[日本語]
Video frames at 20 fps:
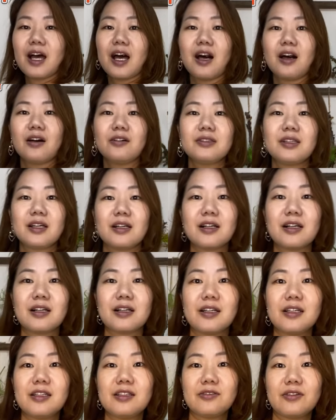アウターが
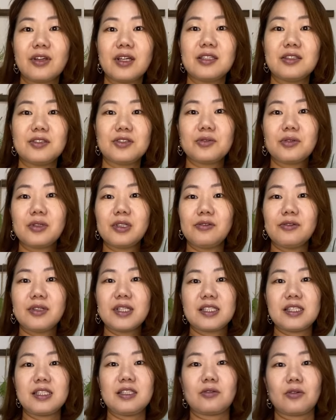買えるのは非常に
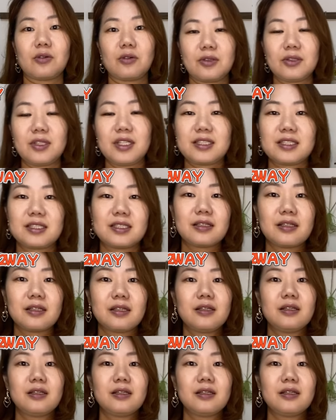嬉しいところです